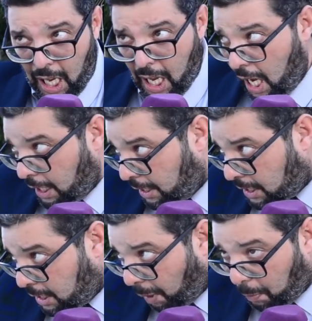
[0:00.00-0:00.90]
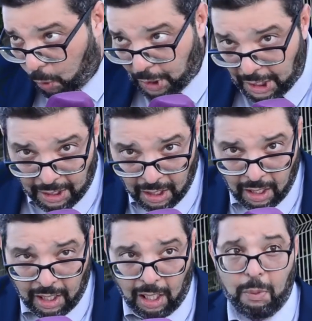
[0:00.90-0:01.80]
هاد الناس اللي مقبوطين
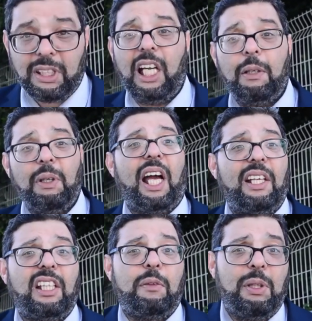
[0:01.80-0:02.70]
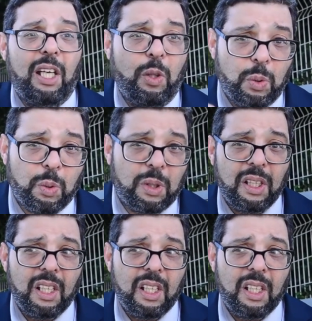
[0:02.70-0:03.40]
راهم اصحاب القناه ديال بلا حدود